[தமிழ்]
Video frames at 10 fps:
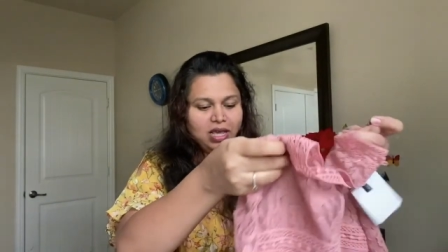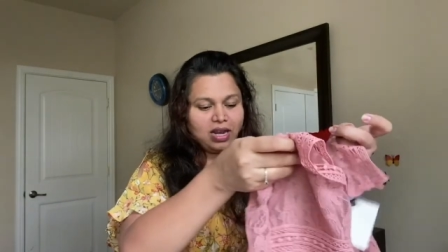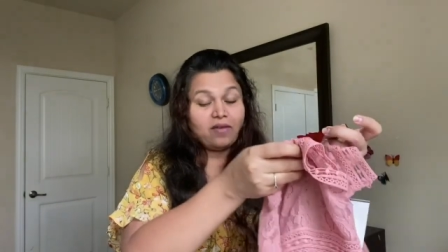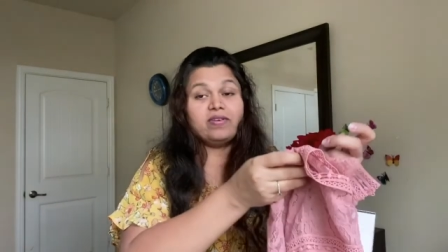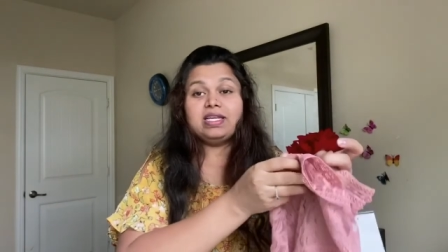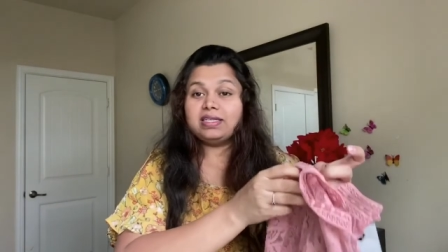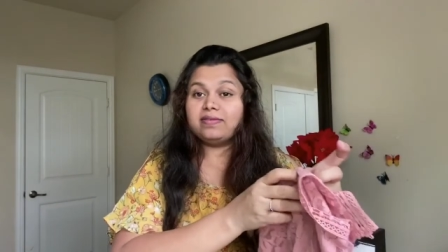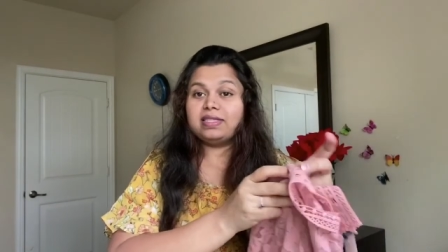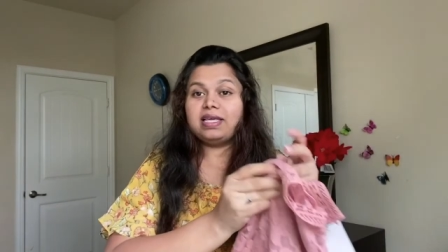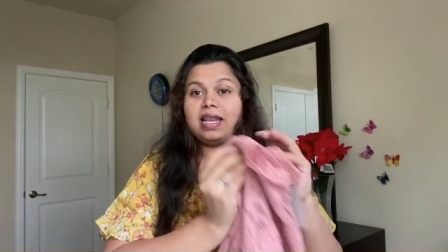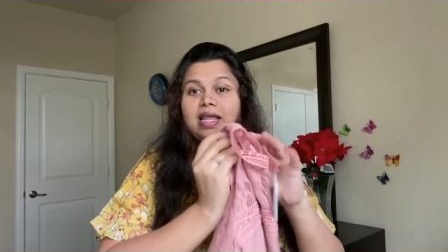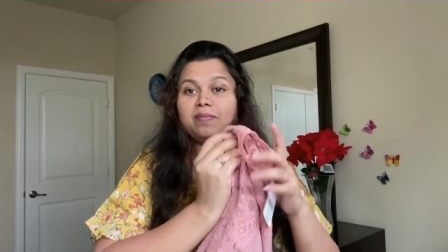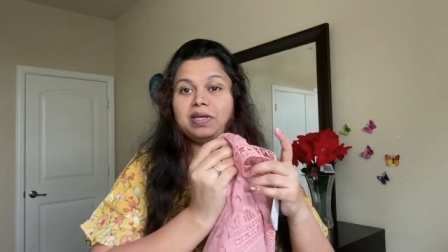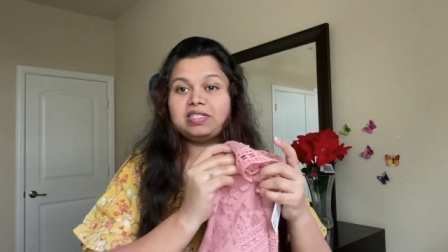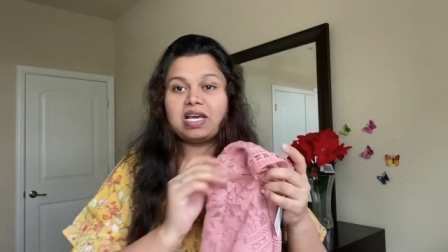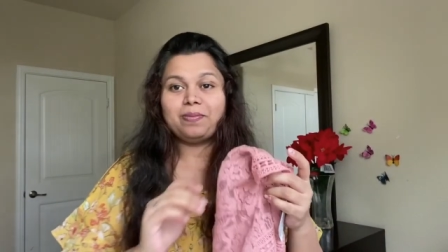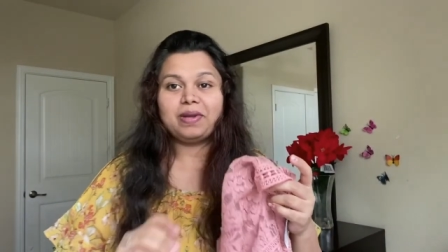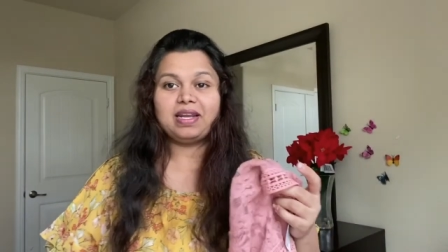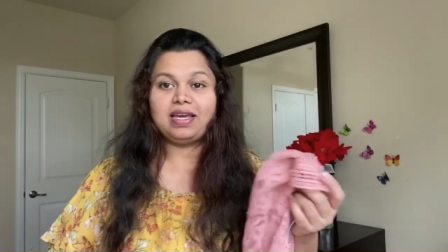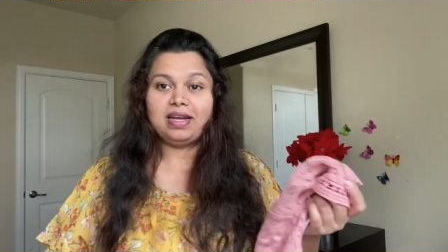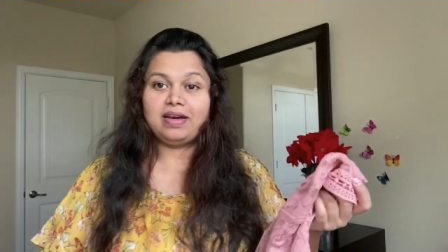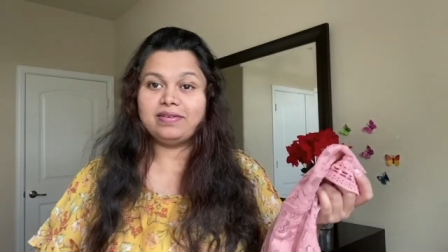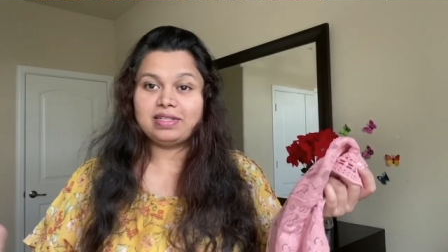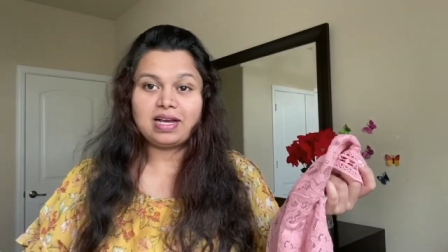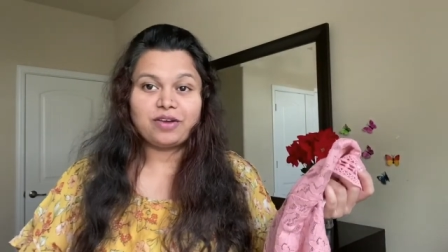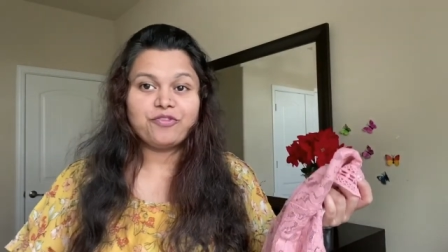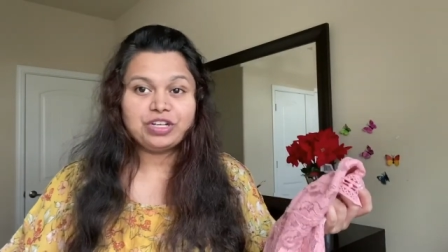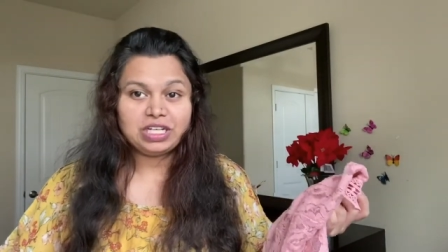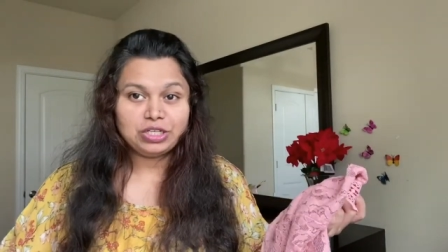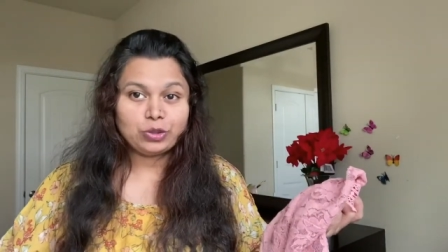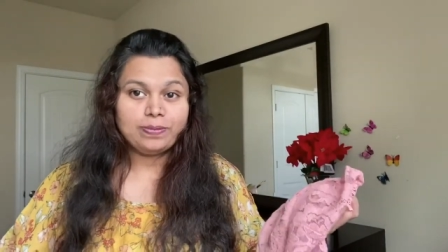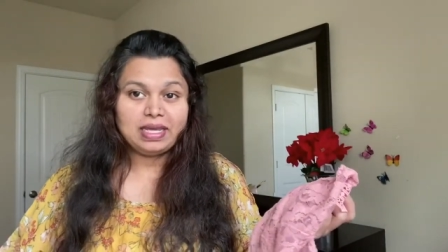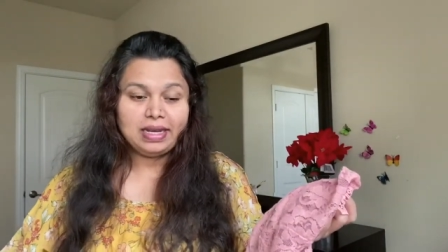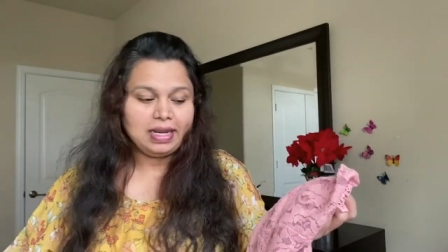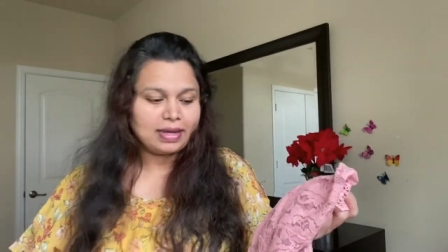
நான் வீட்டுக்கு வந்து எல்லாமே ட்ரை பண்ணேன் ஏன்னா வந்து அங்கே ஃபிட்டிங் ரூம் இல்லை